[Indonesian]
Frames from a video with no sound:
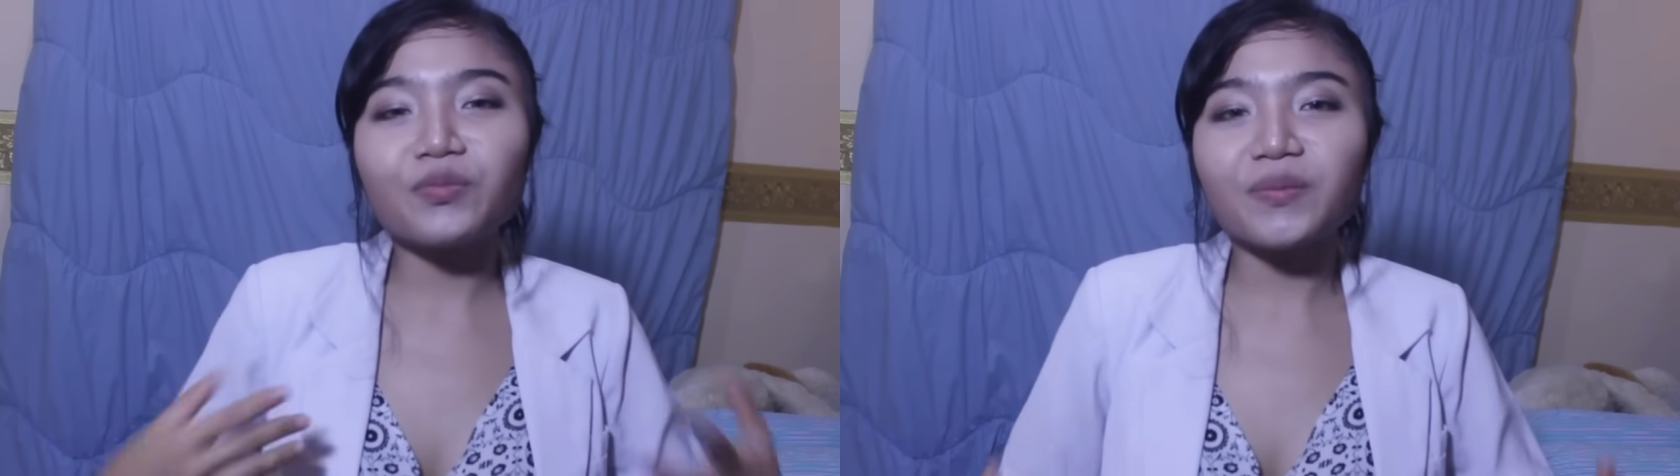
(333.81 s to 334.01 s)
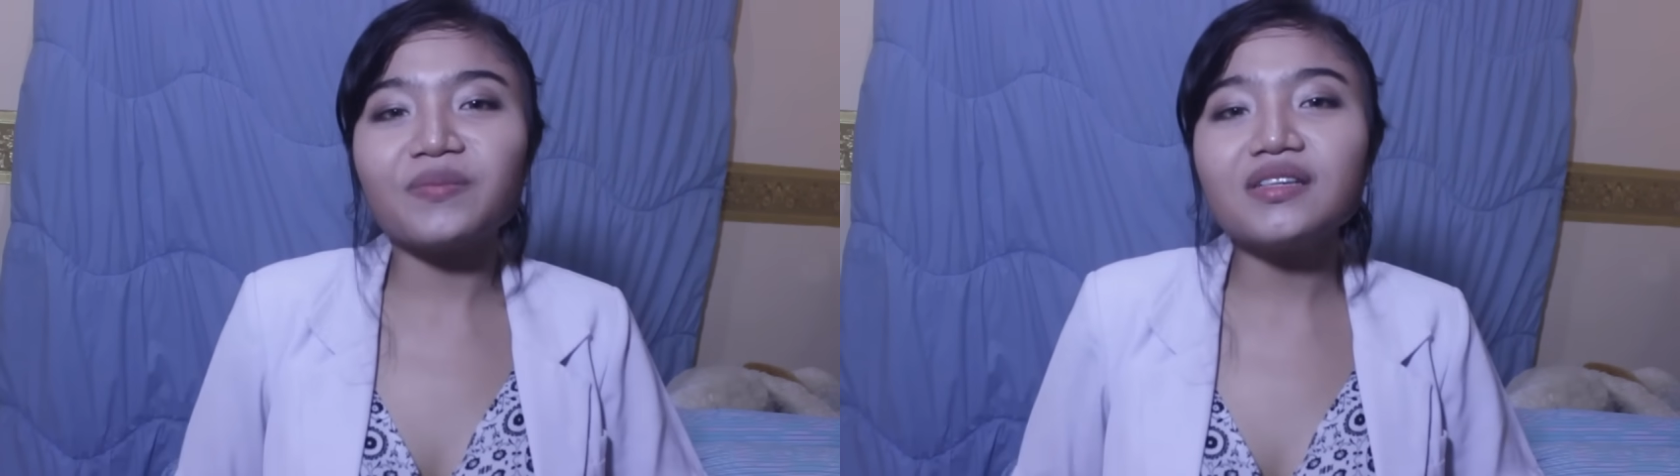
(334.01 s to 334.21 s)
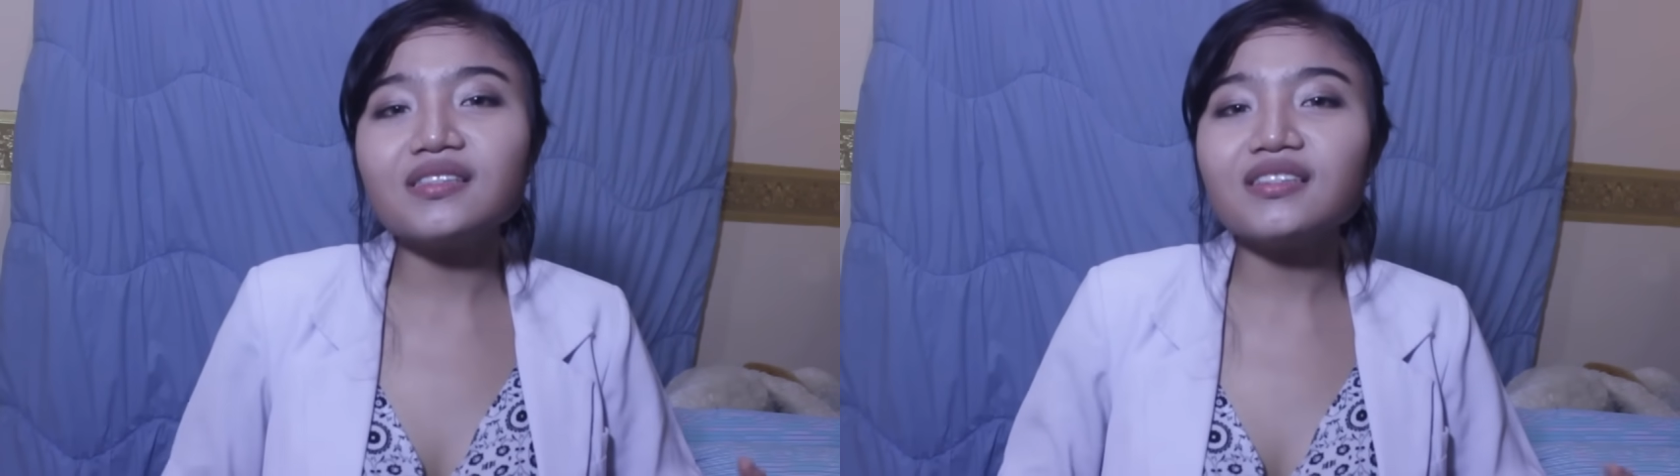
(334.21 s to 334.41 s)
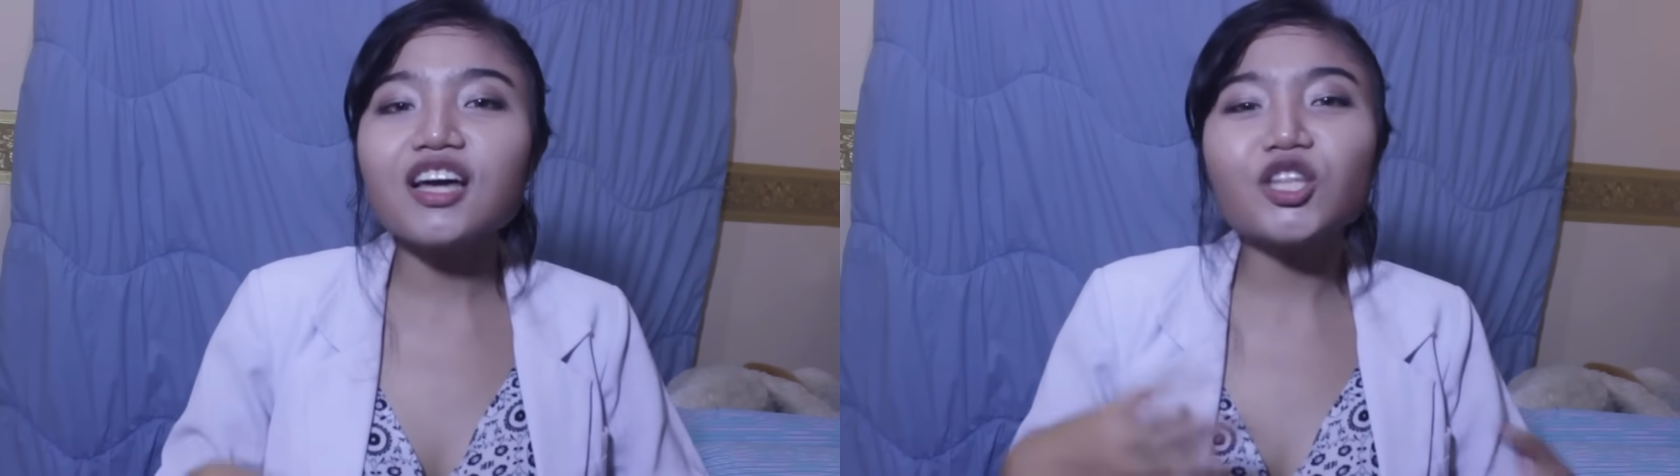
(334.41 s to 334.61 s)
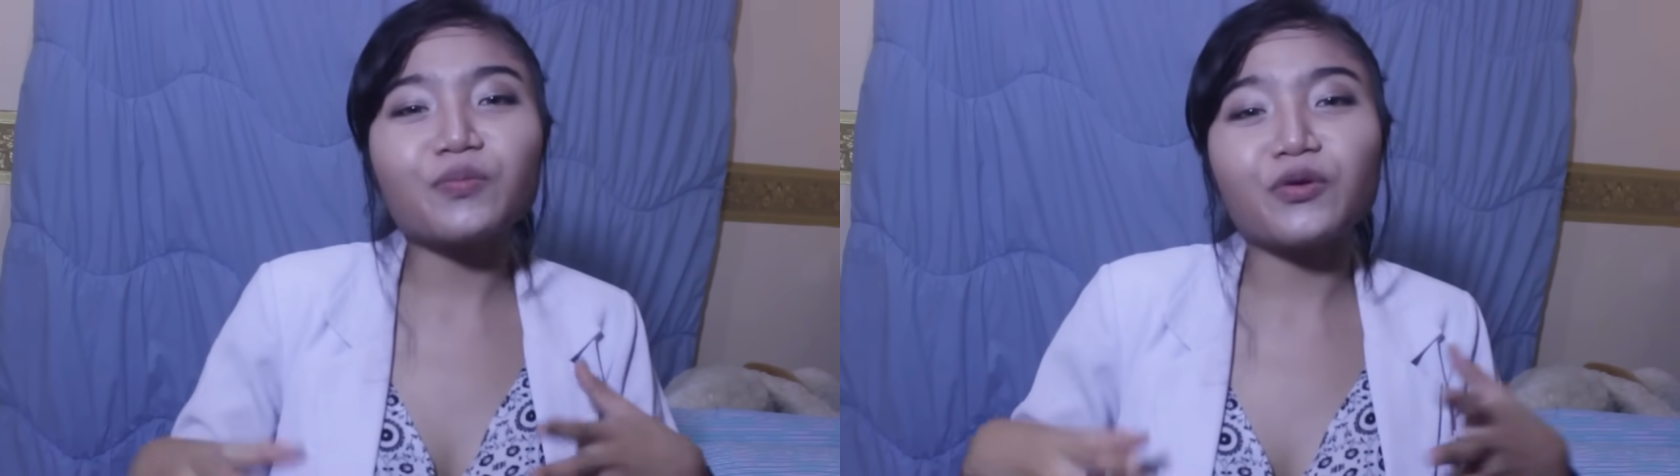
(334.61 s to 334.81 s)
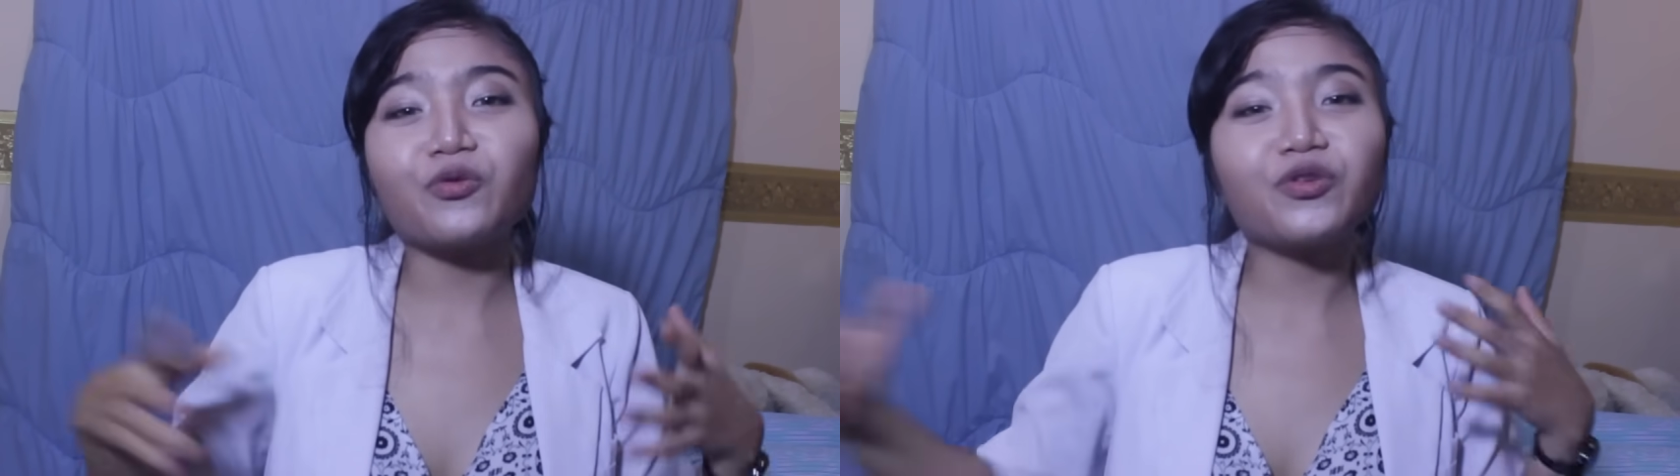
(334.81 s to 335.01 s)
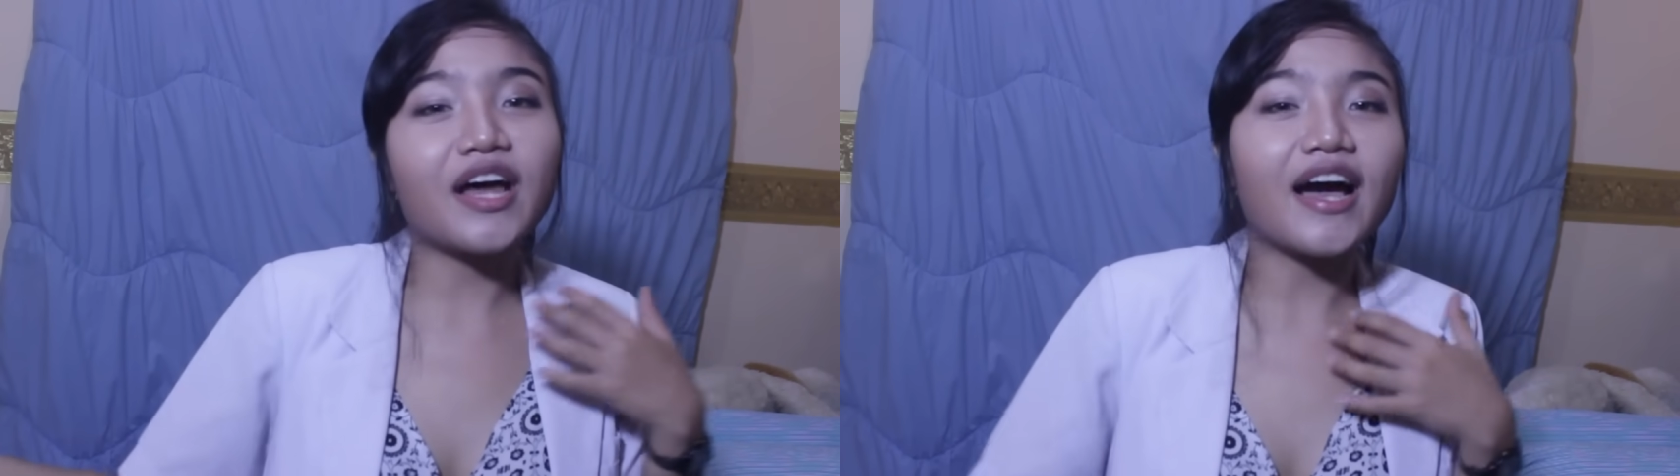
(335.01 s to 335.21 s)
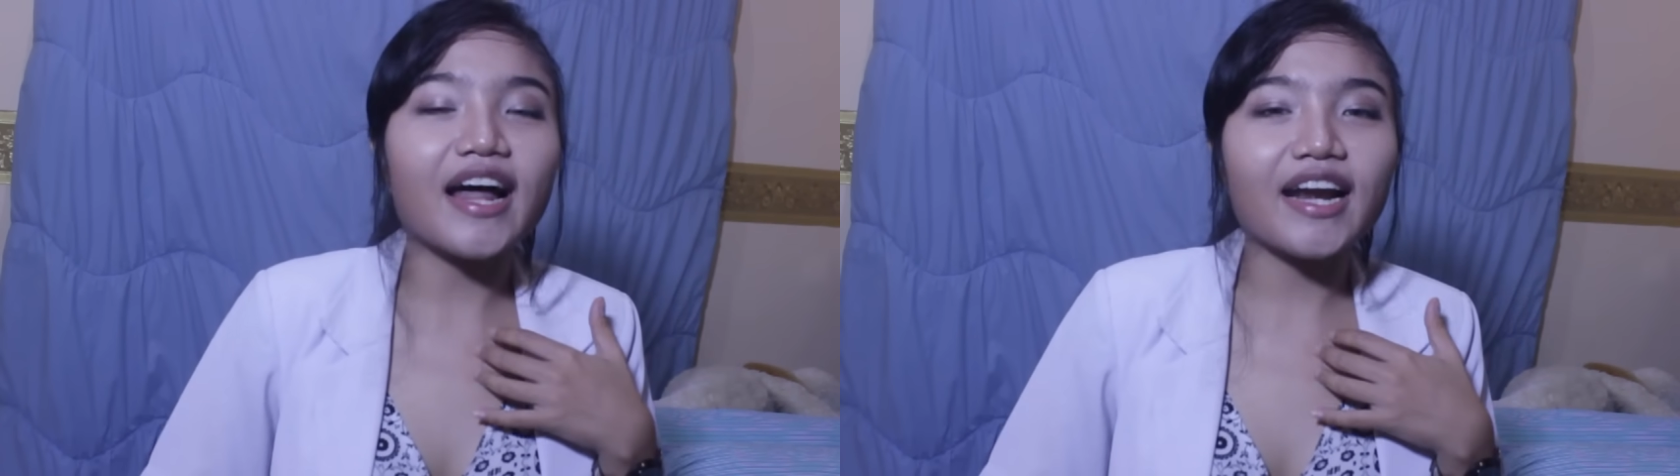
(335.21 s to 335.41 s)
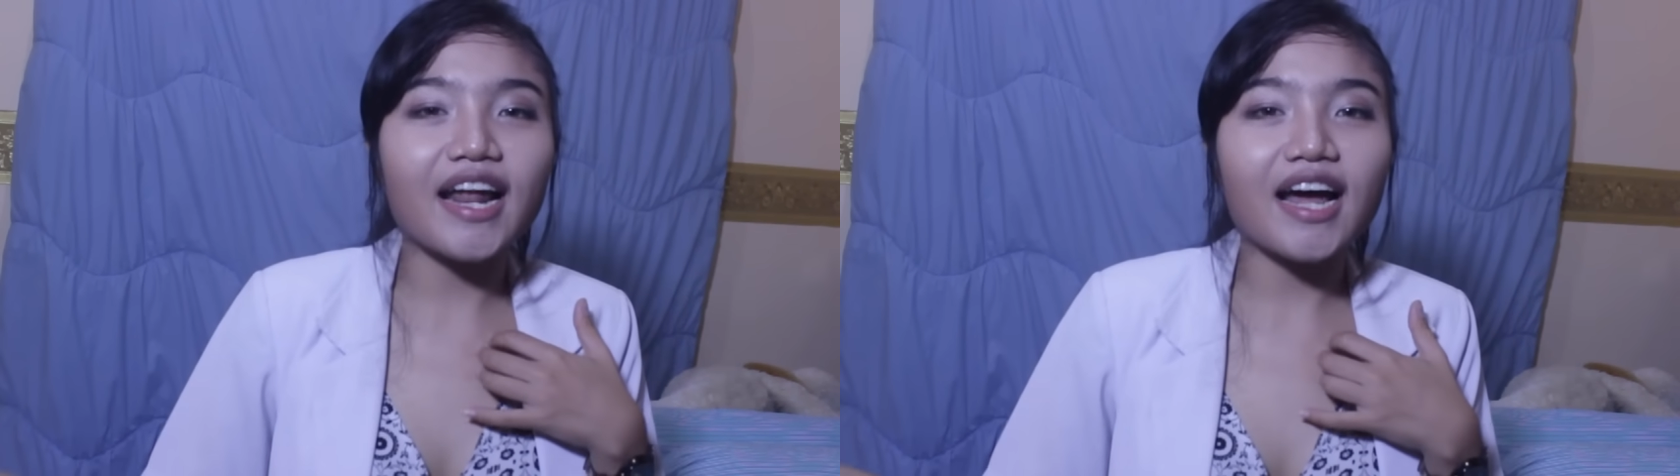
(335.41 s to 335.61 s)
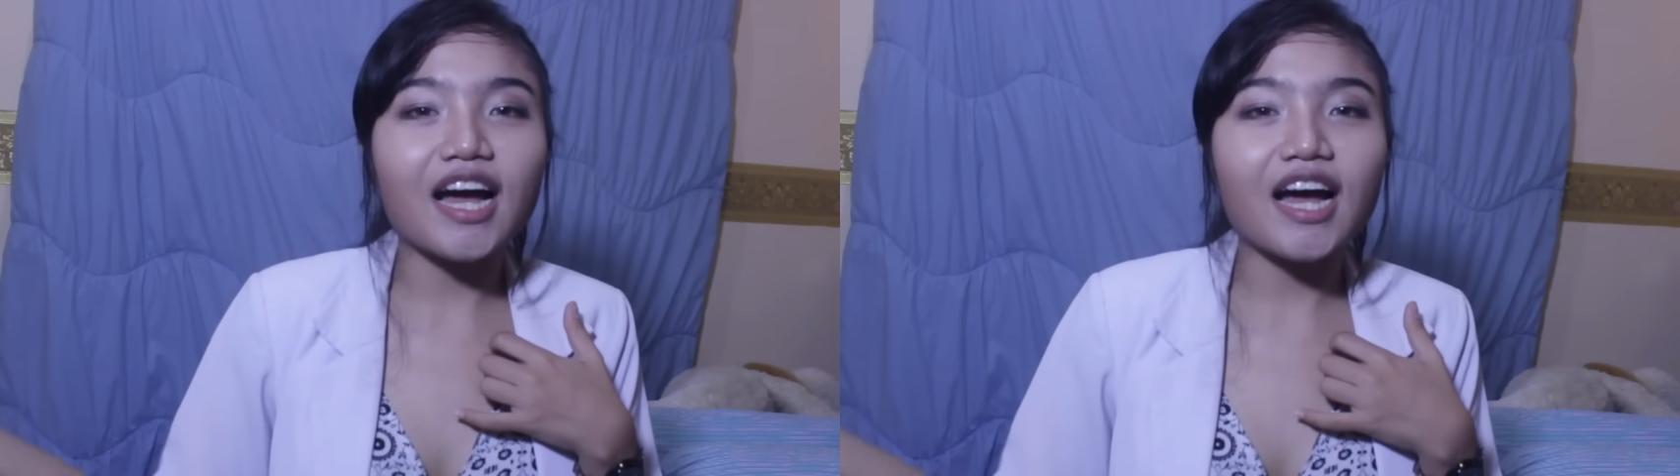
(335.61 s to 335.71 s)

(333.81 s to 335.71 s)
pipisnya atau penggunaan